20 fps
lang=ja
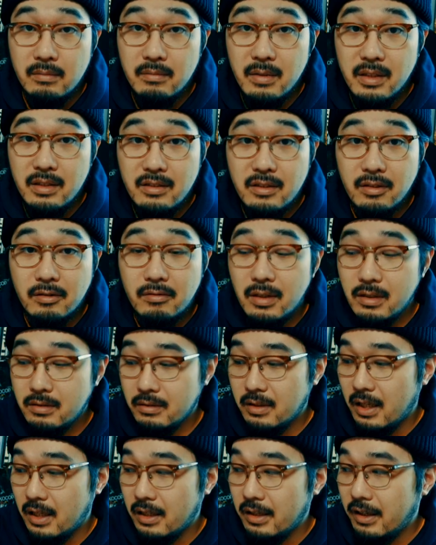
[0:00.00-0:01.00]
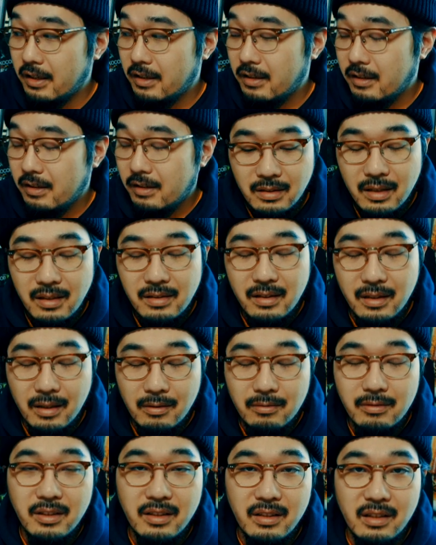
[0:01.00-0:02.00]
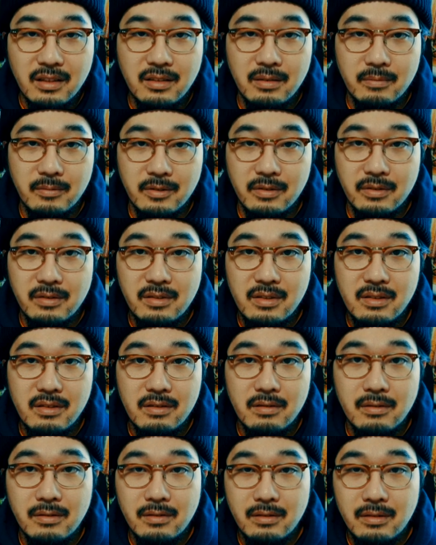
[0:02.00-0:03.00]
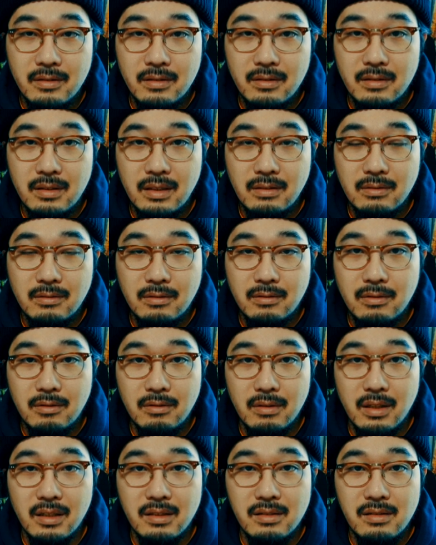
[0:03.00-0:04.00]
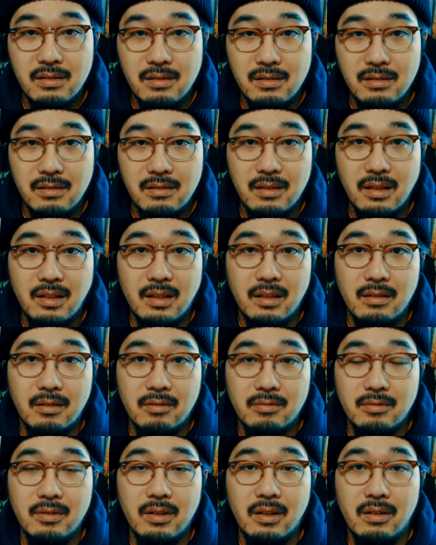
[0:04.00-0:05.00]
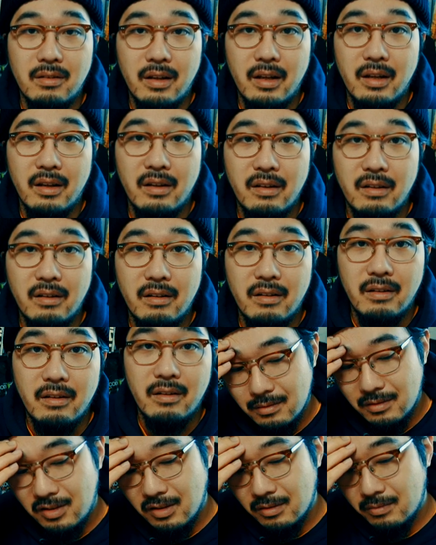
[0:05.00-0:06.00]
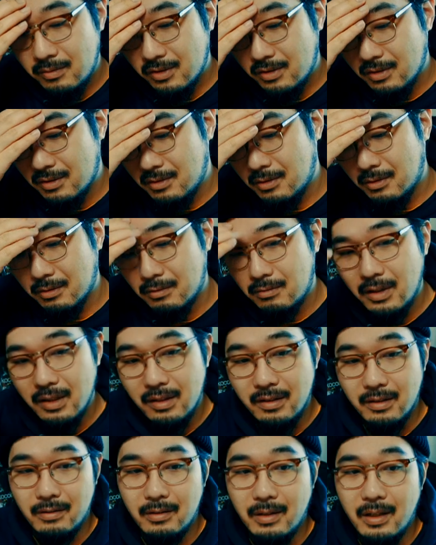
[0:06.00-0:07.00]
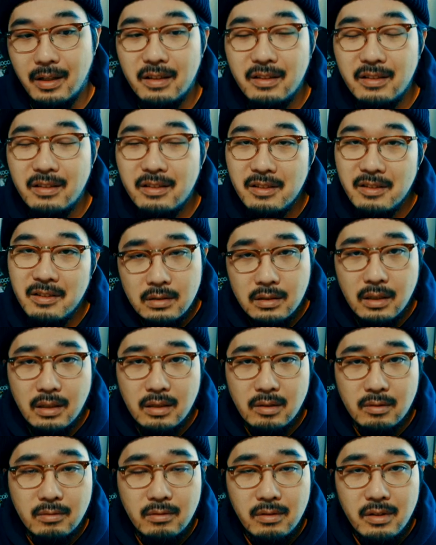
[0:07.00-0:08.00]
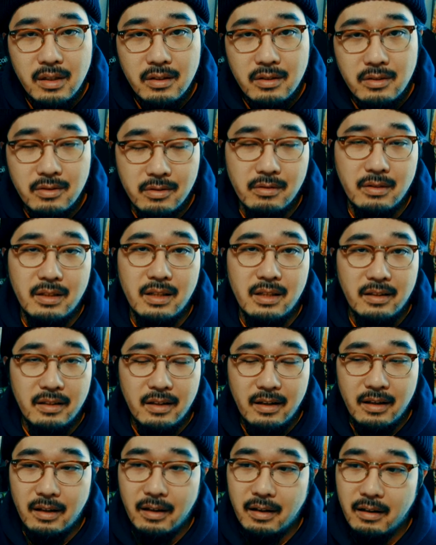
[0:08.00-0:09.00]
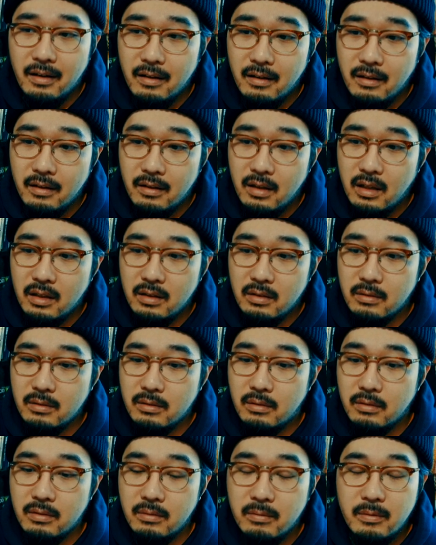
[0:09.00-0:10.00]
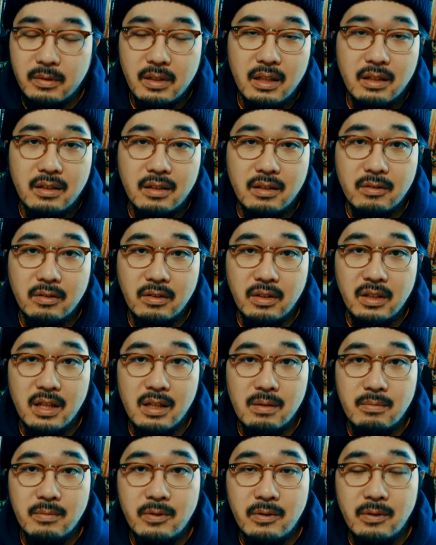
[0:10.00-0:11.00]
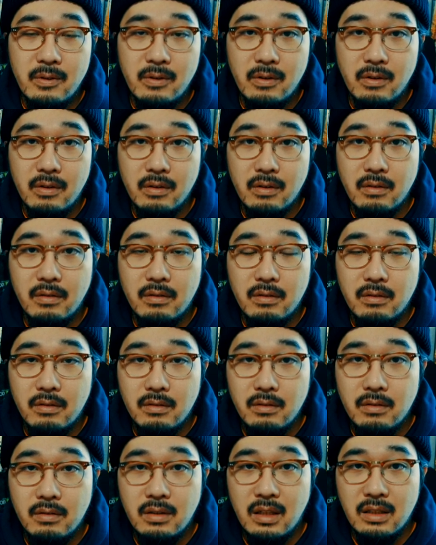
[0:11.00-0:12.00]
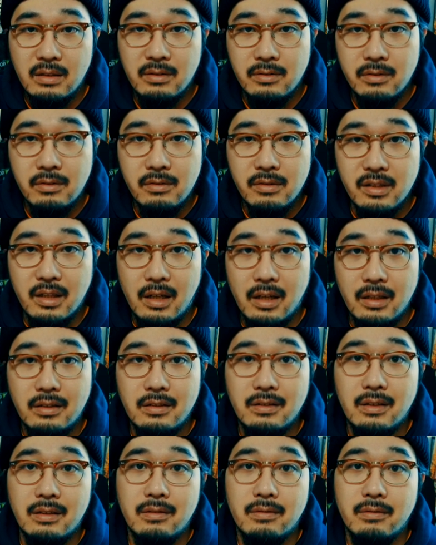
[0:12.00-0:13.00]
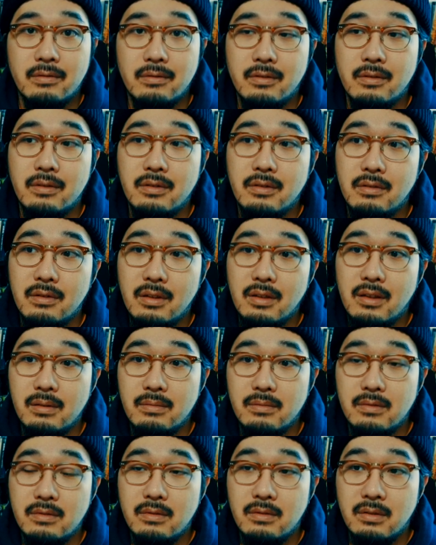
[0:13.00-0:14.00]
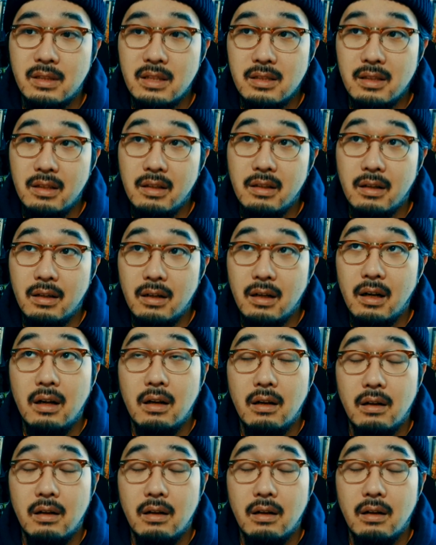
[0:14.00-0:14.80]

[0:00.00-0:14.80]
めっちゃ怖くない？あれ他者が撃ってなくてもどっちにしろとあの子は死んでたってことだよねって思うとちょっと怖いんだよね。だからあのコリンの状態であの子供に会った時にはもうあの上司が入ってたってことですよね、多分同じ日だか